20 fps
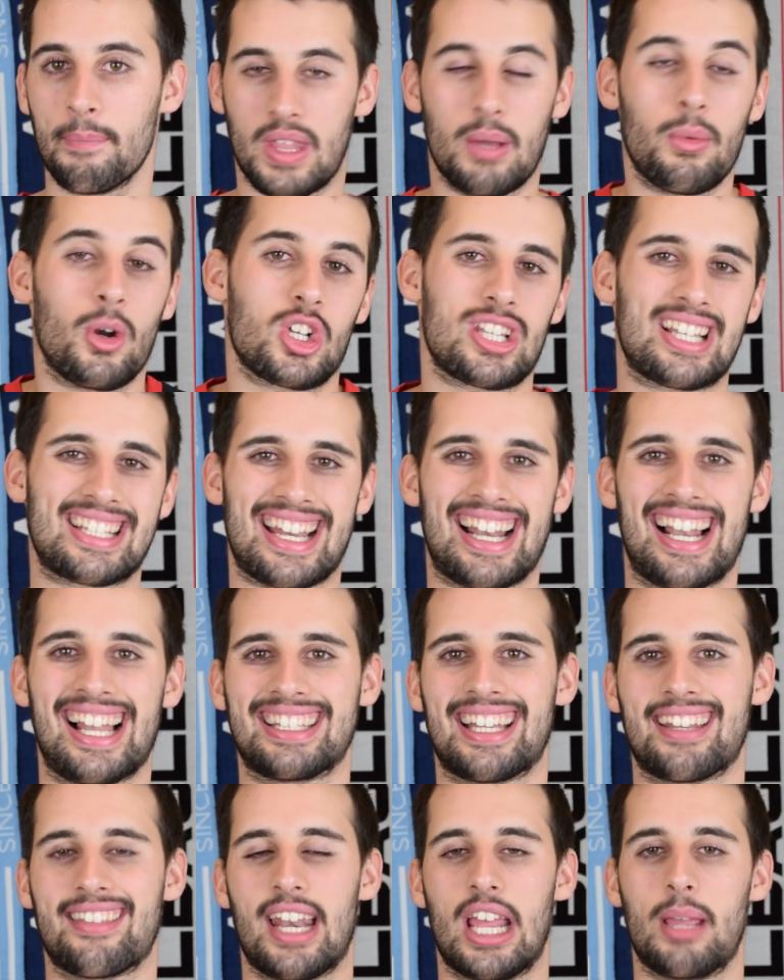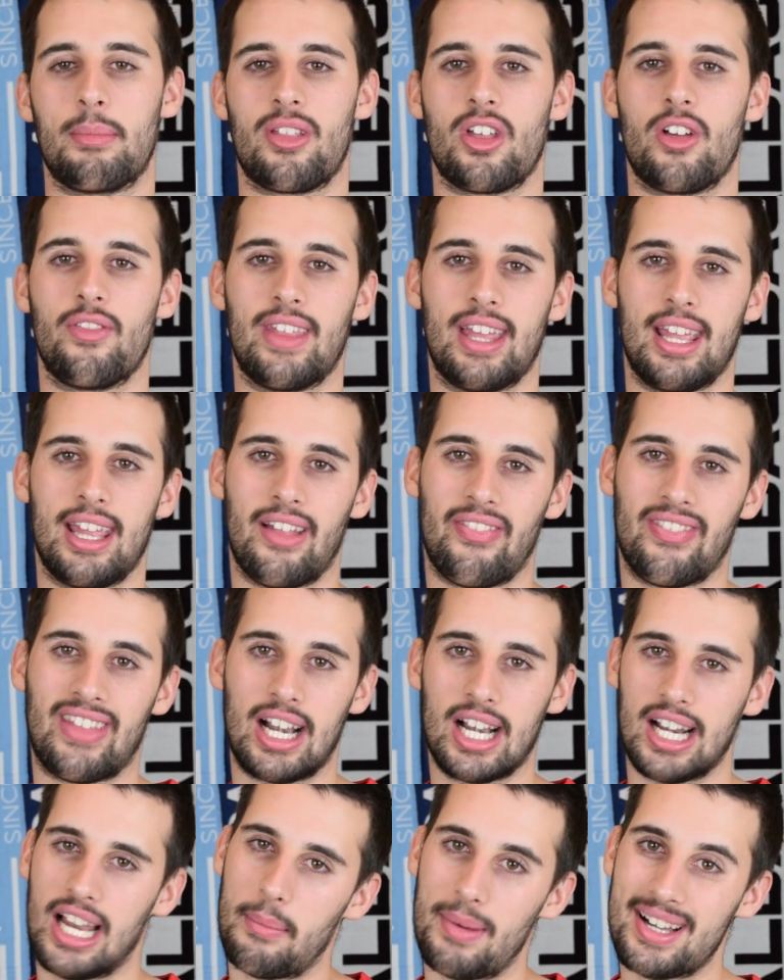Y bueno, esta será la tercera equipación de,
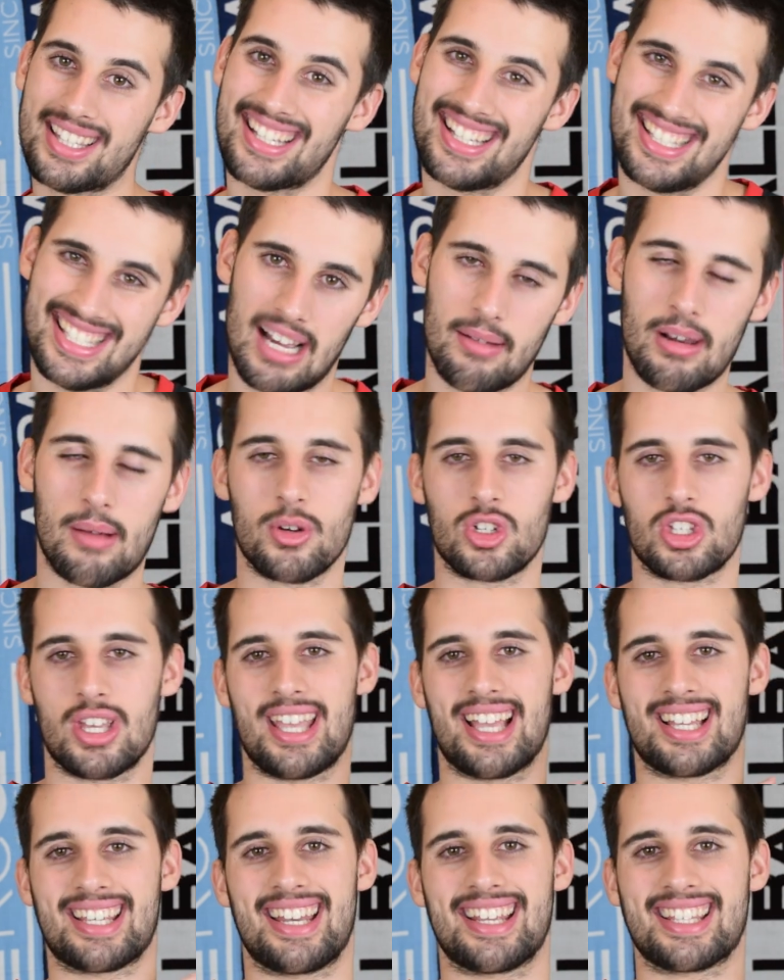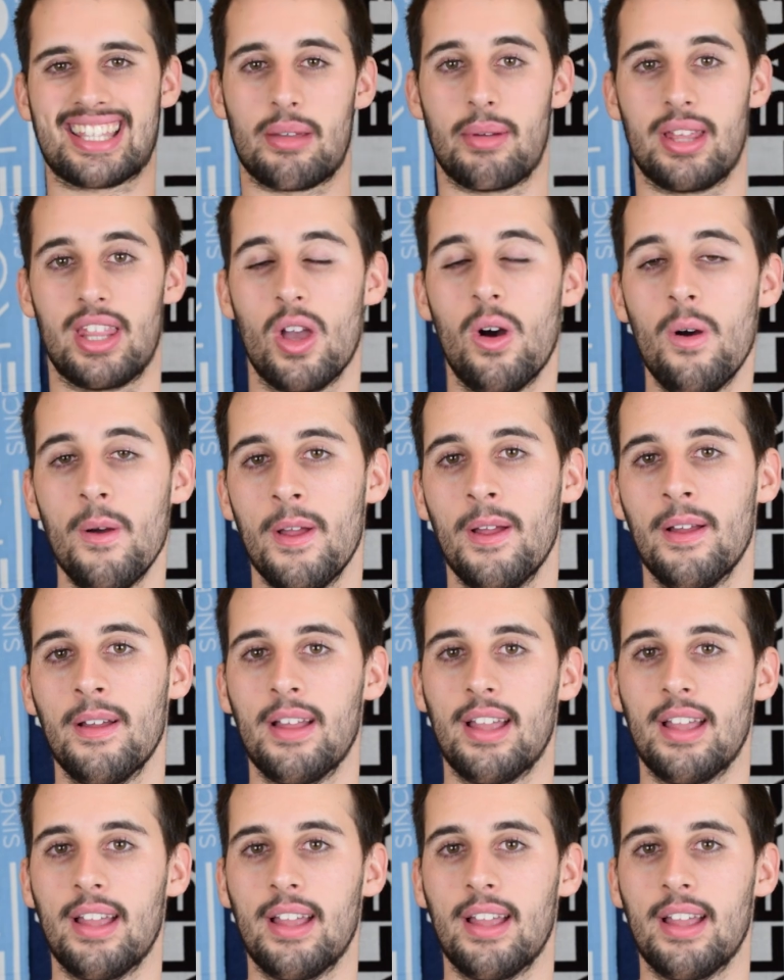del Glapach. Ya hablamos de ellas en este vídeo.